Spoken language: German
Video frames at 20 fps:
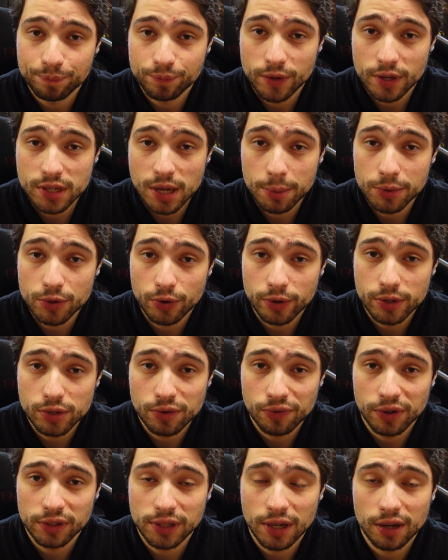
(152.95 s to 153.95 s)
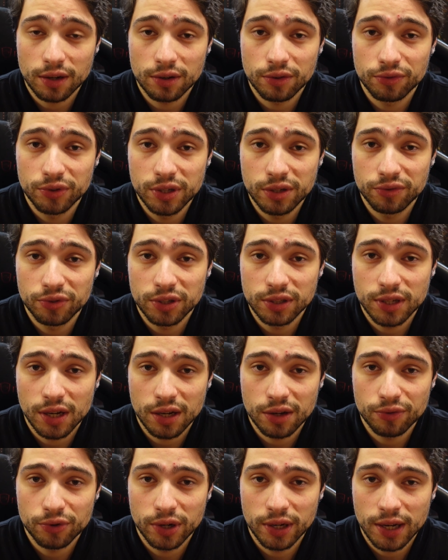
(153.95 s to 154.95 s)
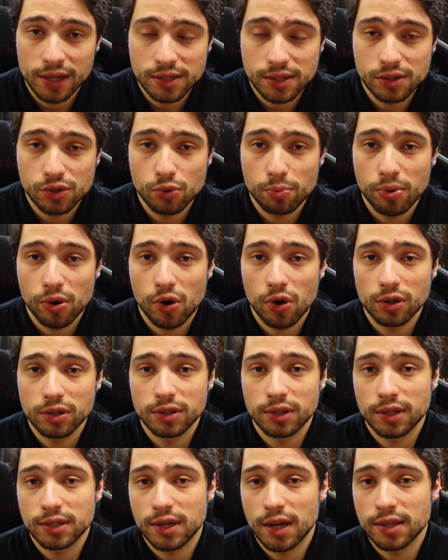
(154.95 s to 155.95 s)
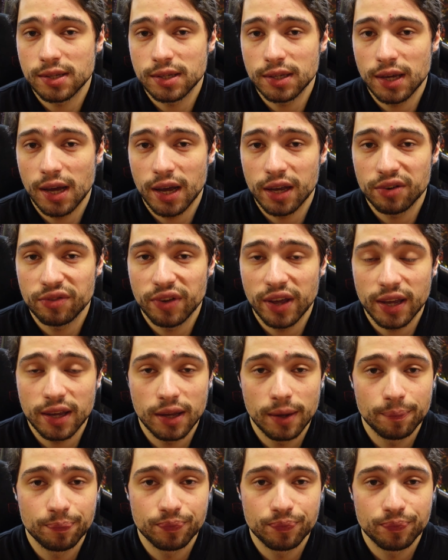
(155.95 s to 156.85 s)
Das habe ich euch zu verdanken. Vielen, vielen Dank für den ganzen Support das ganze Jahr hinweg.